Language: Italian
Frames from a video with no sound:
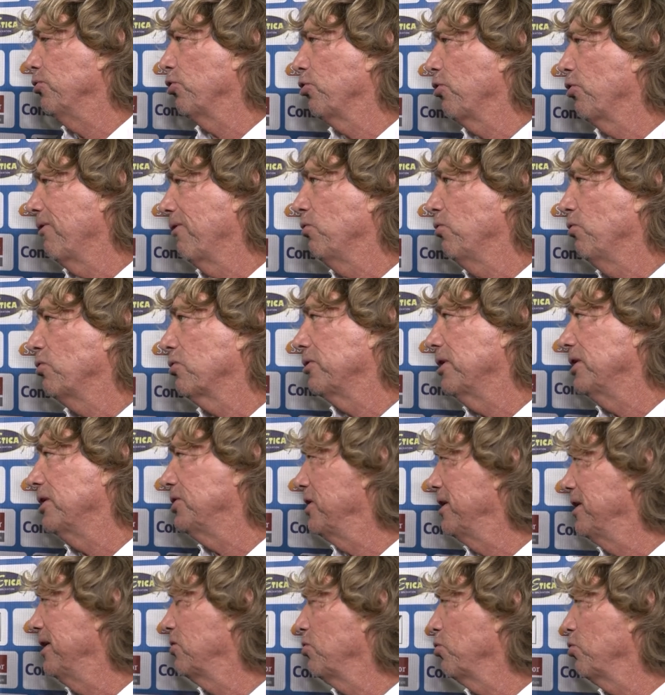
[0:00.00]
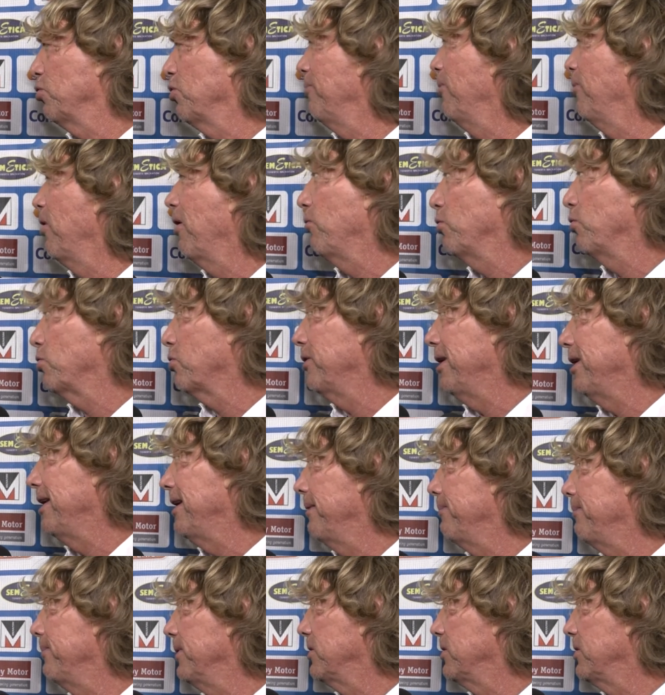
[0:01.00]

non ho avuto dei genitori ma ho avuto degli